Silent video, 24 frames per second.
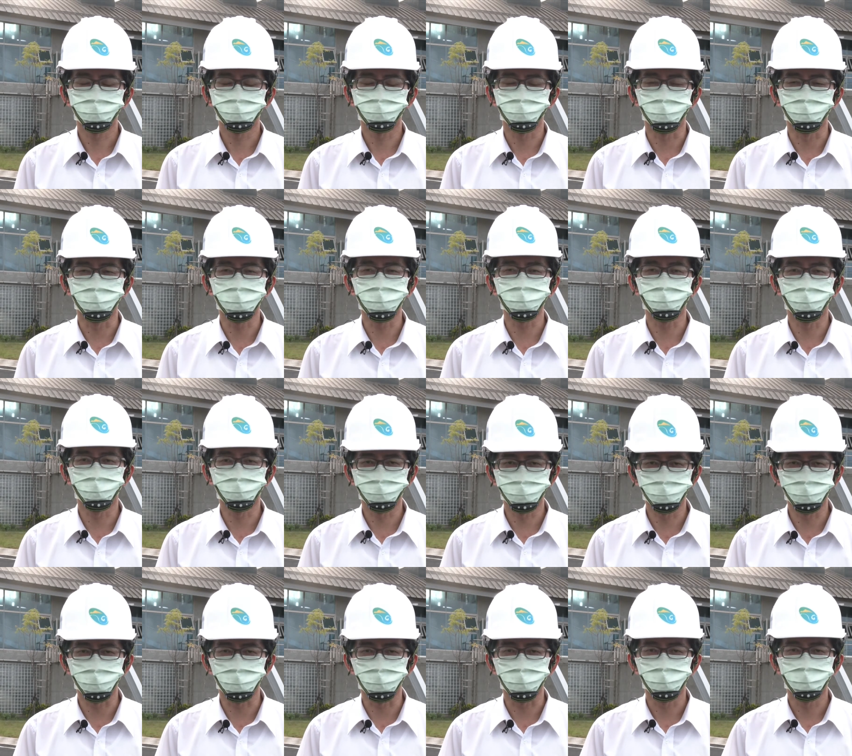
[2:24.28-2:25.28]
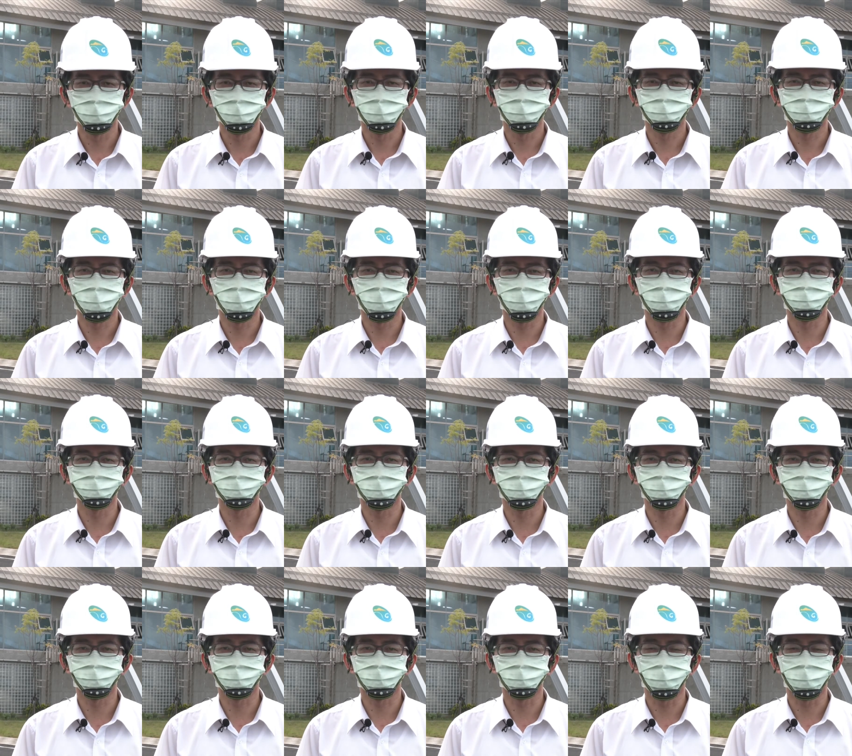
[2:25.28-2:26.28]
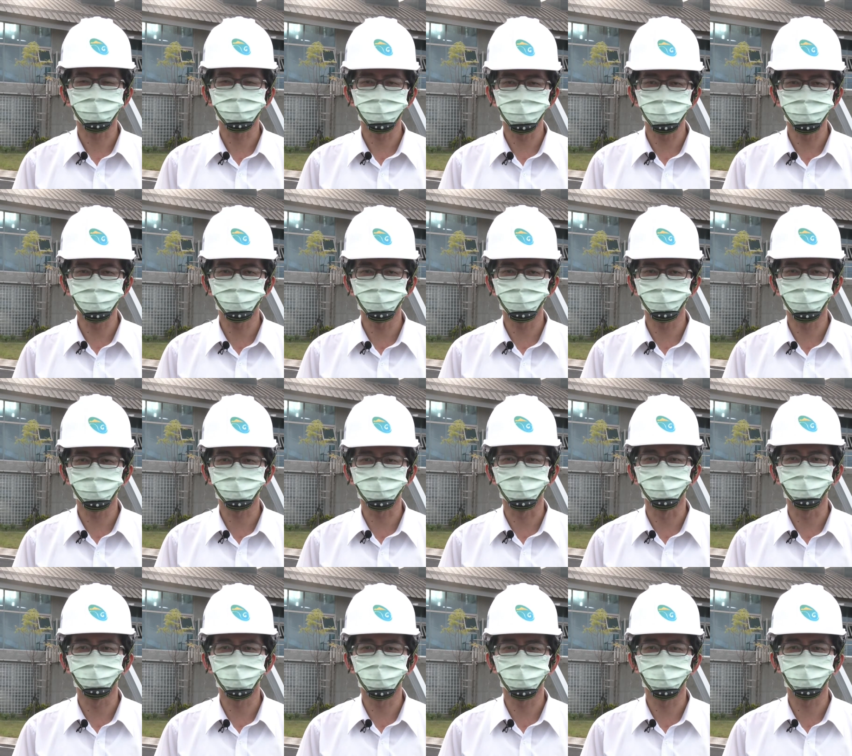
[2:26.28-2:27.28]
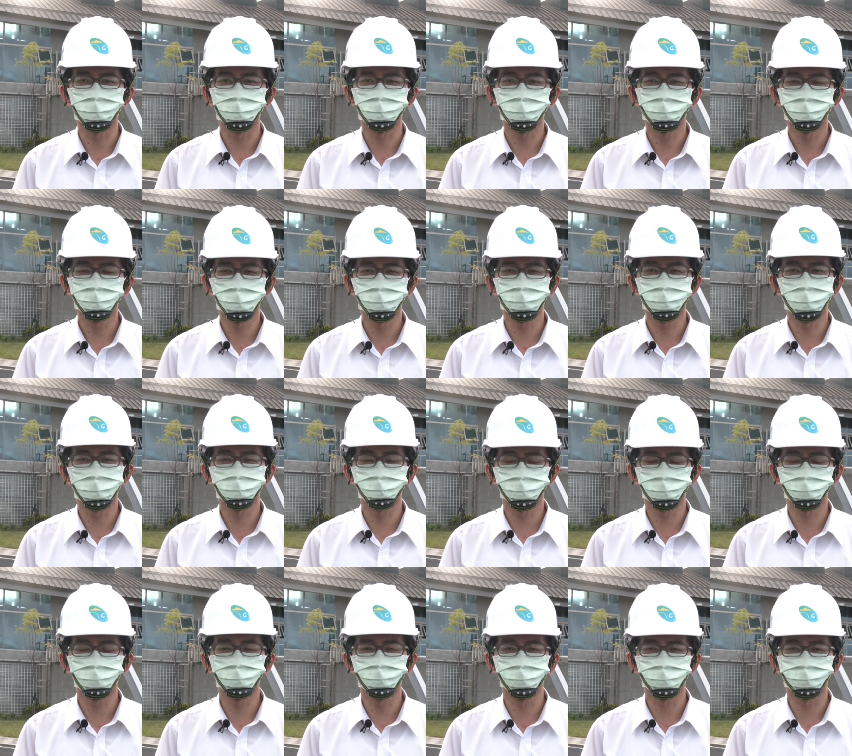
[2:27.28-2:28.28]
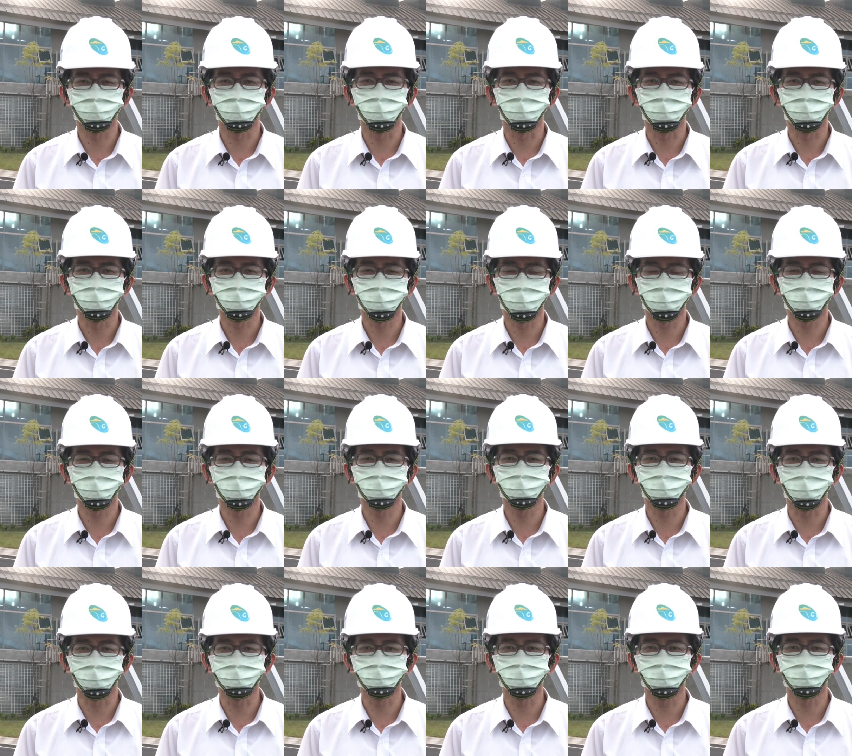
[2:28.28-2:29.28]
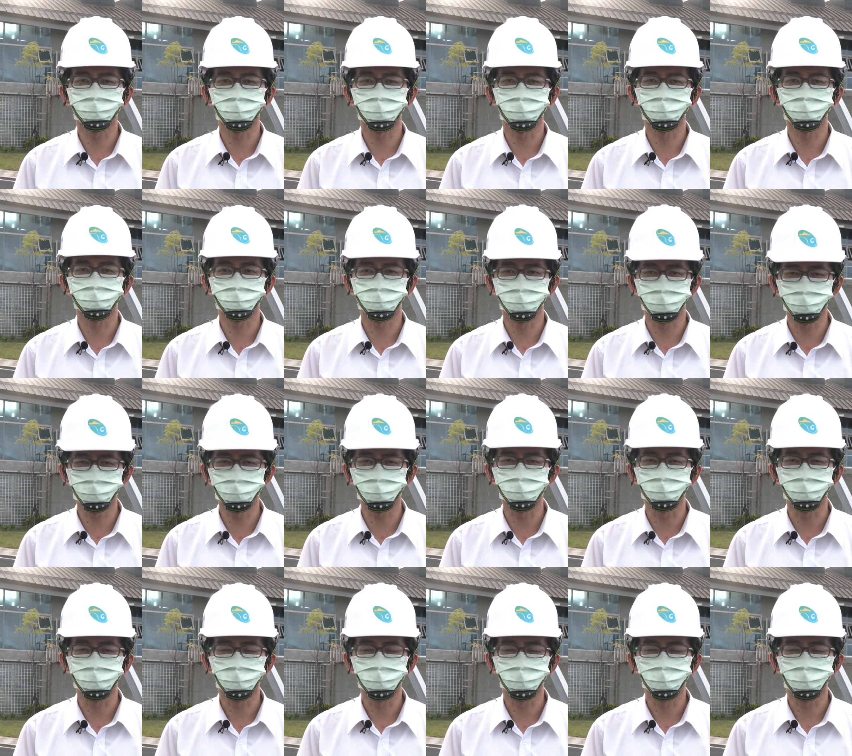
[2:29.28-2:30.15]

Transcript: 准备工作包含了啊，机具的准备、避难处所相关等等的资讯。